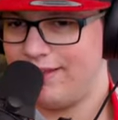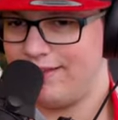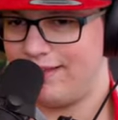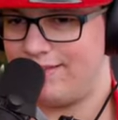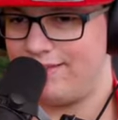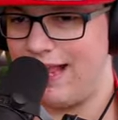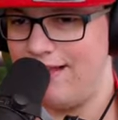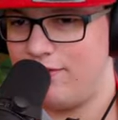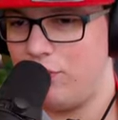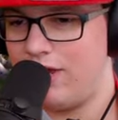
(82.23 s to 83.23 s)
Das ist
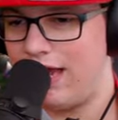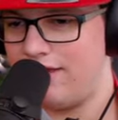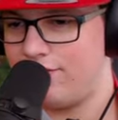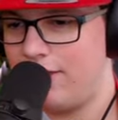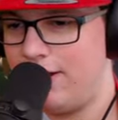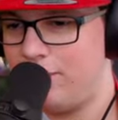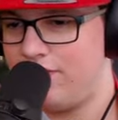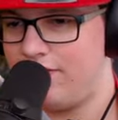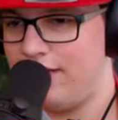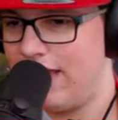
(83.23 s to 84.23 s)
halt so krass von der
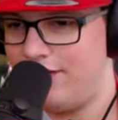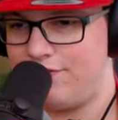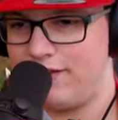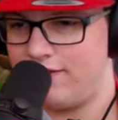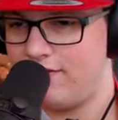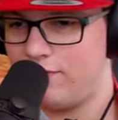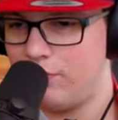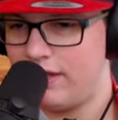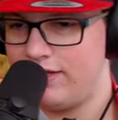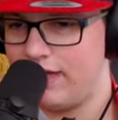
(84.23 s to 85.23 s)
Musik her. Ich finde, das ist so
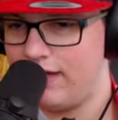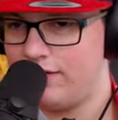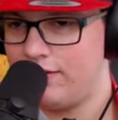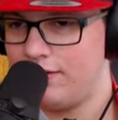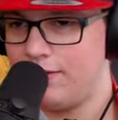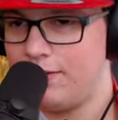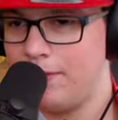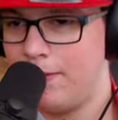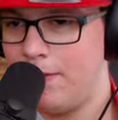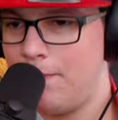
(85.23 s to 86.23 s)
genial.
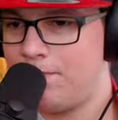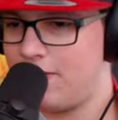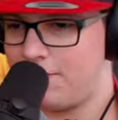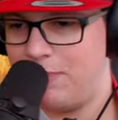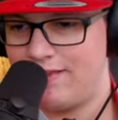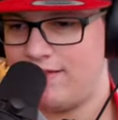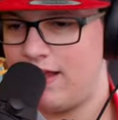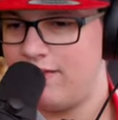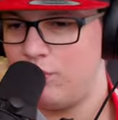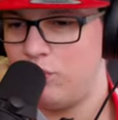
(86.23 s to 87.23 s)
Das passt
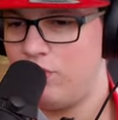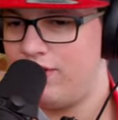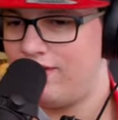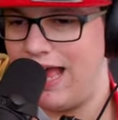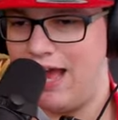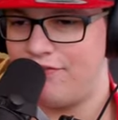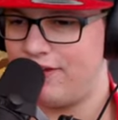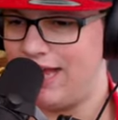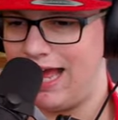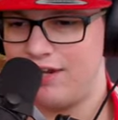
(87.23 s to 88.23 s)
halt so gut. Diese
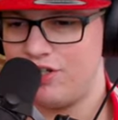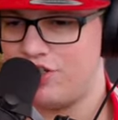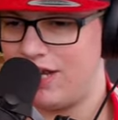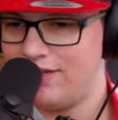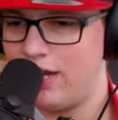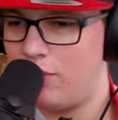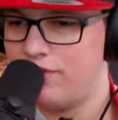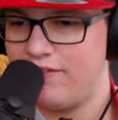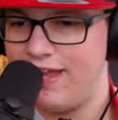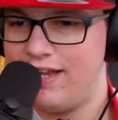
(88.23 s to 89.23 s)
afrikanisch
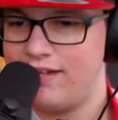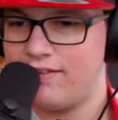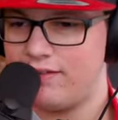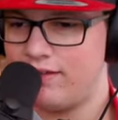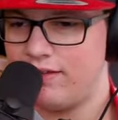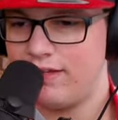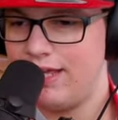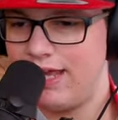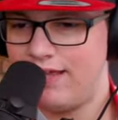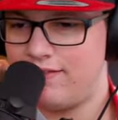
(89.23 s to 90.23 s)
angehauchte Welt.
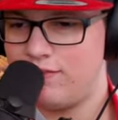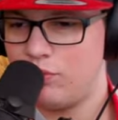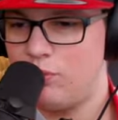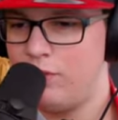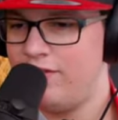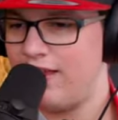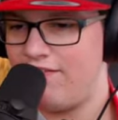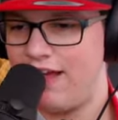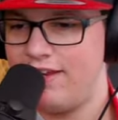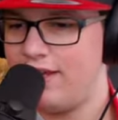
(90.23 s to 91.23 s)
Es ist so cool.
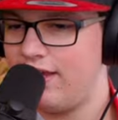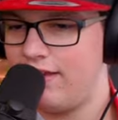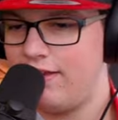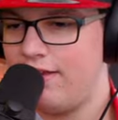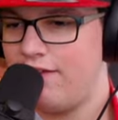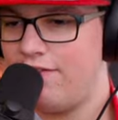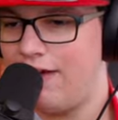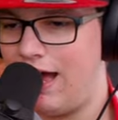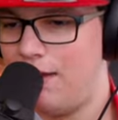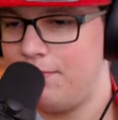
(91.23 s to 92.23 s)
Savanne,
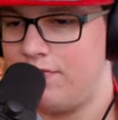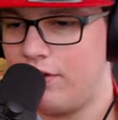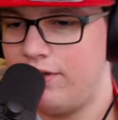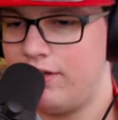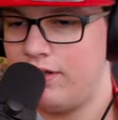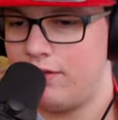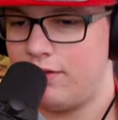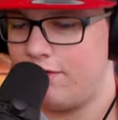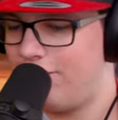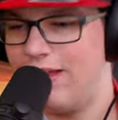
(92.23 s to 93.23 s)
warm, Sonne,
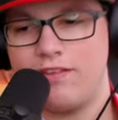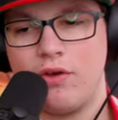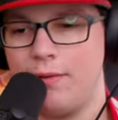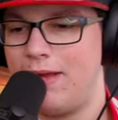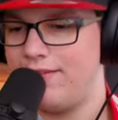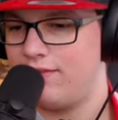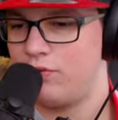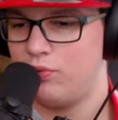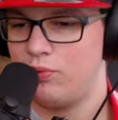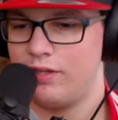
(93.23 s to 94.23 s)
was auch immer. Es ist
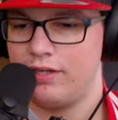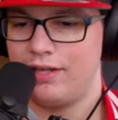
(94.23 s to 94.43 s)
so cool.